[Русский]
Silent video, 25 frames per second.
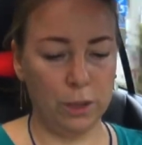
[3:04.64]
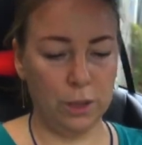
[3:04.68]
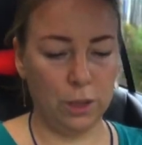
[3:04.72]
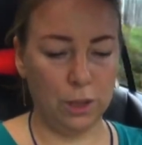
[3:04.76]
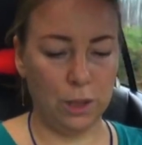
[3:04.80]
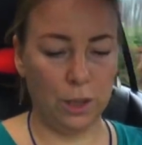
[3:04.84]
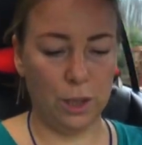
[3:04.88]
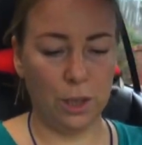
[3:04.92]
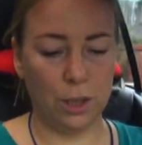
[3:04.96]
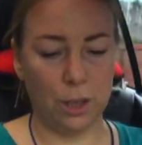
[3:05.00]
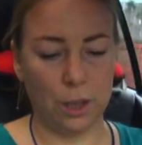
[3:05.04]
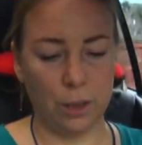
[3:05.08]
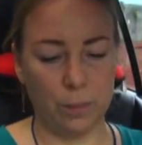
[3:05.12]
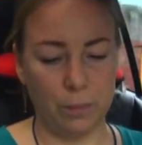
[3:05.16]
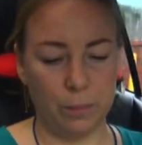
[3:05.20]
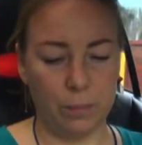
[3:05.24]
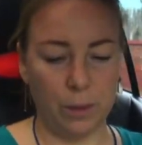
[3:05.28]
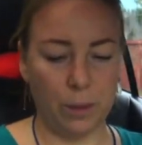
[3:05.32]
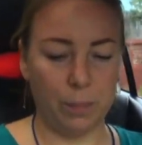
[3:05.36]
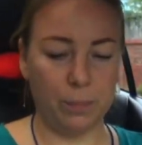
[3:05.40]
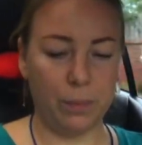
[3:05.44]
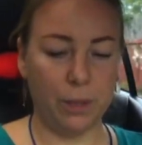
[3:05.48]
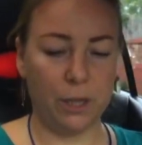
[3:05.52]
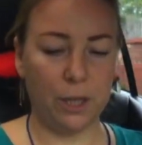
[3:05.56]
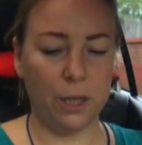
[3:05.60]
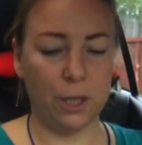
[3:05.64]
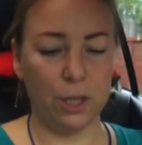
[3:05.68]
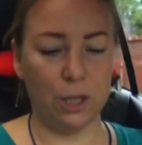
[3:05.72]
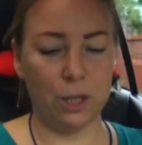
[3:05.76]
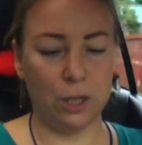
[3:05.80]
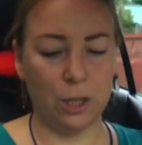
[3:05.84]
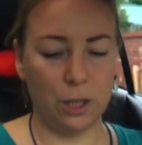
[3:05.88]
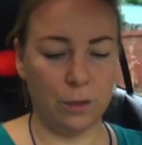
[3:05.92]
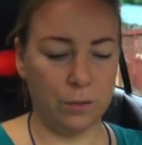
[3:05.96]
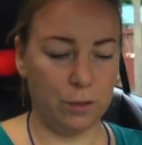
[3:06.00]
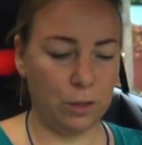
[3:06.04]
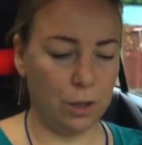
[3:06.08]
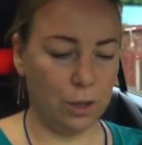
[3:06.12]
истериком. При плаче
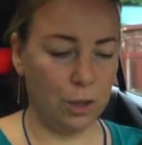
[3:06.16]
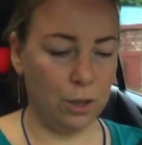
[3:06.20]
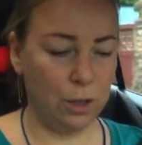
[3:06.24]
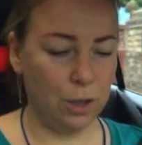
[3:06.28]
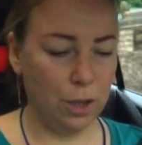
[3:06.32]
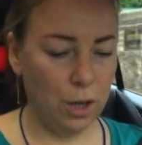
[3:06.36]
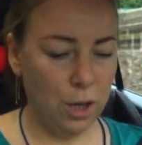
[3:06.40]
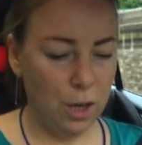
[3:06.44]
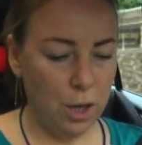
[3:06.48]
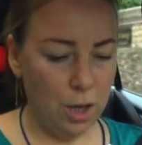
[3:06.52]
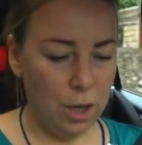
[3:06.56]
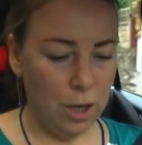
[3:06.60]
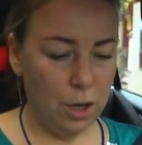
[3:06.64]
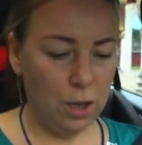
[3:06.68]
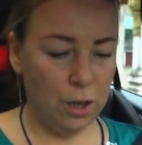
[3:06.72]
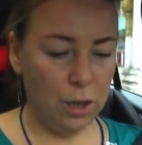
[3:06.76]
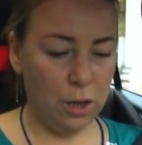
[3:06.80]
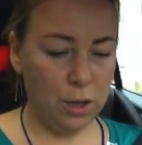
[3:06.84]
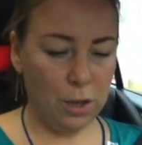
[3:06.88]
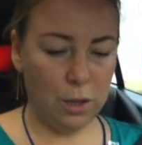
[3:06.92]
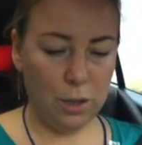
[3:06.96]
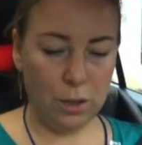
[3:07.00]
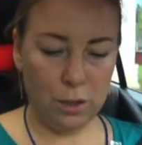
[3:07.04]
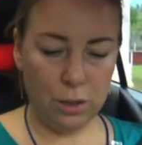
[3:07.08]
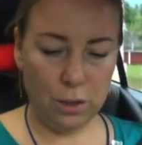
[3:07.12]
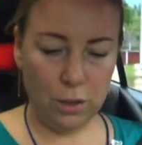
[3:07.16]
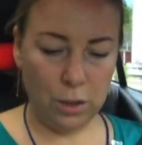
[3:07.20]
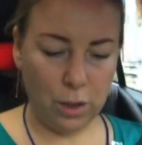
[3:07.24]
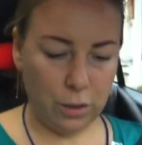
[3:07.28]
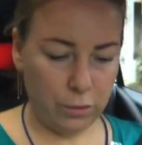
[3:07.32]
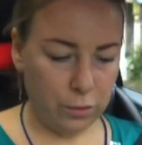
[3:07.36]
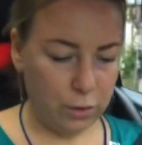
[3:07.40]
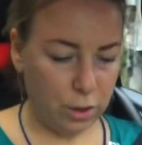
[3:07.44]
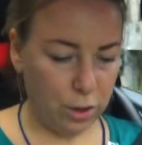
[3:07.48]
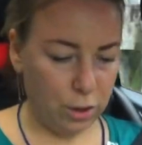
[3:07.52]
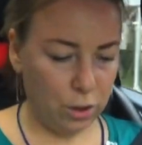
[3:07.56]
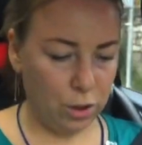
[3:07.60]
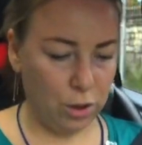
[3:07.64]
на взрыт, э, на
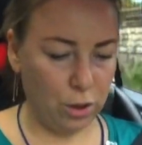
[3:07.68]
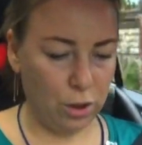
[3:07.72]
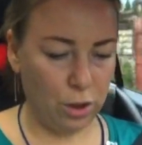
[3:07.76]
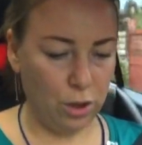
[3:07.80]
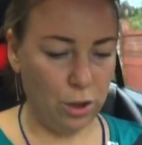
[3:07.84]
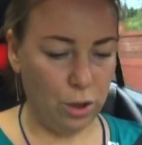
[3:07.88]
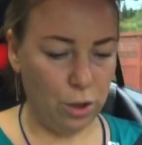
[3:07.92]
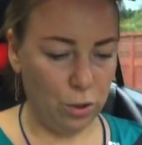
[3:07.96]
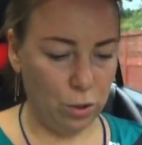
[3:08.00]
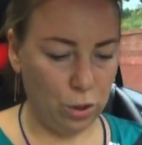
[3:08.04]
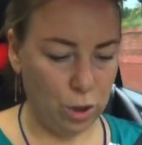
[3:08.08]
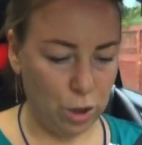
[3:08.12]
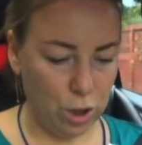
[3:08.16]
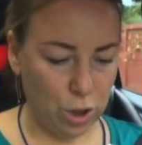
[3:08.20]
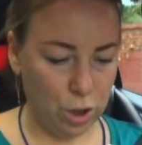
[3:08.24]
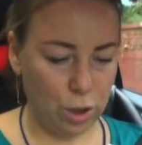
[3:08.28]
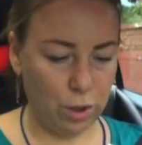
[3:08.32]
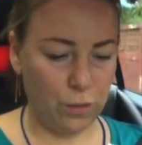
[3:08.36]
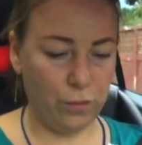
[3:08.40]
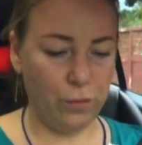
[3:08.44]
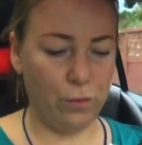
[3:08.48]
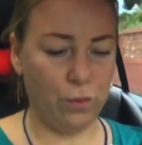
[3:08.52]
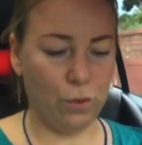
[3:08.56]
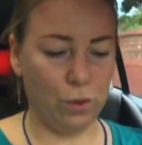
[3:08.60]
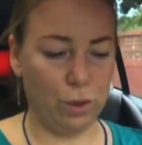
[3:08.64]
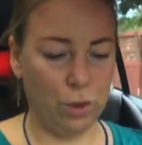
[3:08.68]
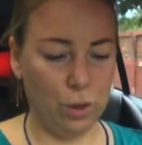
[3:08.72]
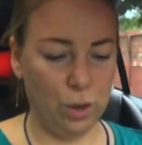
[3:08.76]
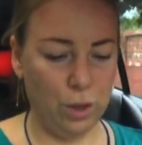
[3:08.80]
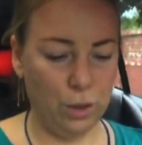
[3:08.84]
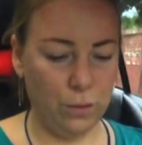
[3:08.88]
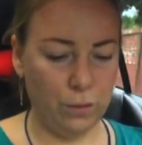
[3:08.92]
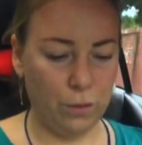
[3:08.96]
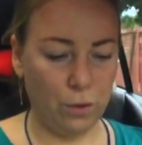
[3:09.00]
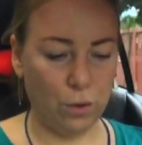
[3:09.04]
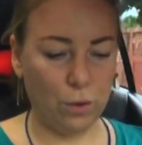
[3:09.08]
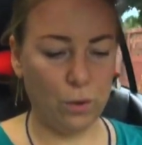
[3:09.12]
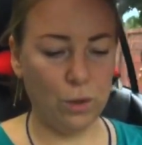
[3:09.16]
взрыт ее даже рвет.
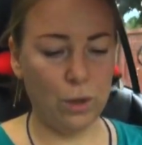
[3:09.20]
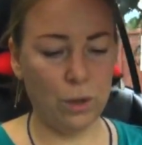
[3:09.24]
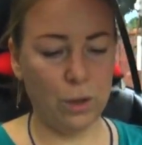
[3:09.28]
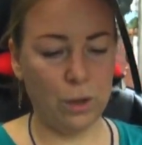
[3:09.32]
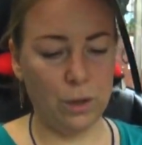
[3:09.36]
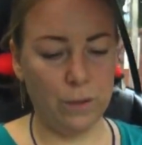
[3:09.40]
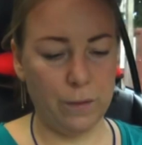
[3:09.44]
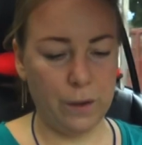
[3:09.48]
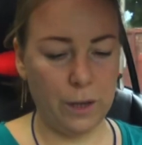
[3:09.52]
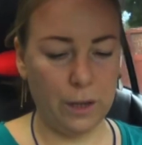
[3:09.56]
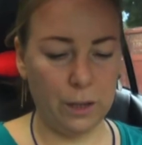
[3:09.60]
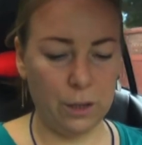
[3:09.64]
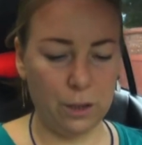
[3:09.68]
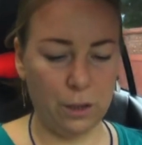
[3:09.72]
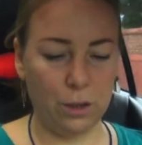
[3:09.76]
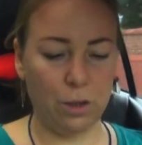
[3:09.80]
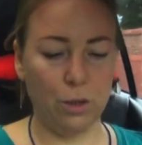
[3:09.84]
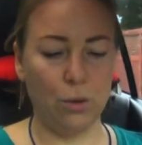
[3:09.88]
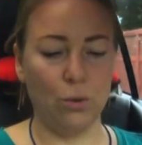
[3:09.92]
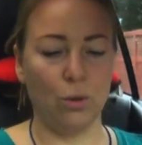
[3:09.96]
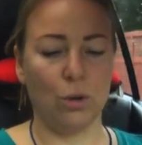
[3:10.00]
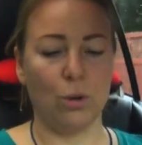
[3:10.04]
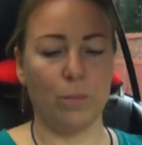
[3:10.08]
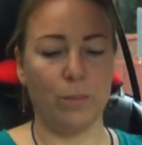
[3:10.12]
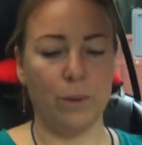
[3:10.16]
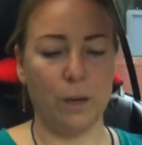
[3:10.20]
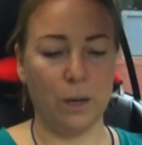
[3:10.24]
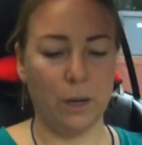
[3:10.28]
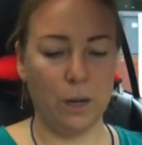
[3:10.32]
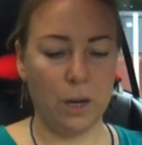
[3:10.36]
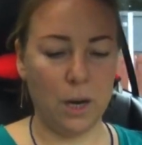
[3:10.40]
Невролог говорит, это норма.